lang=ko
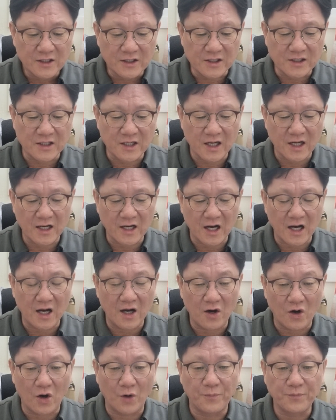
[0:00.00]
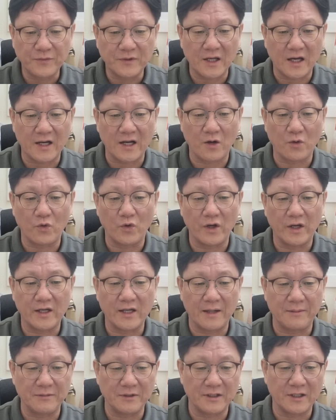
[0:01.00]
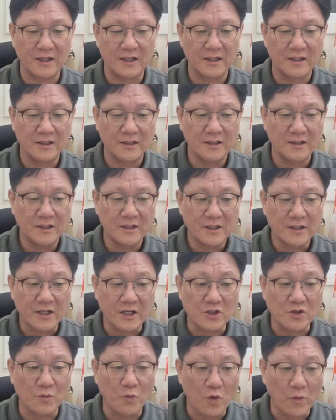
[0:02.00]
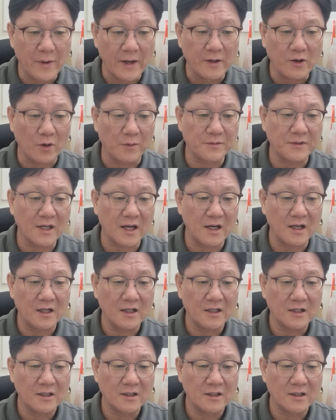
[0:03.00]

기회가 없다라고 얘기합니다. 그래서 뭐밖에 없다?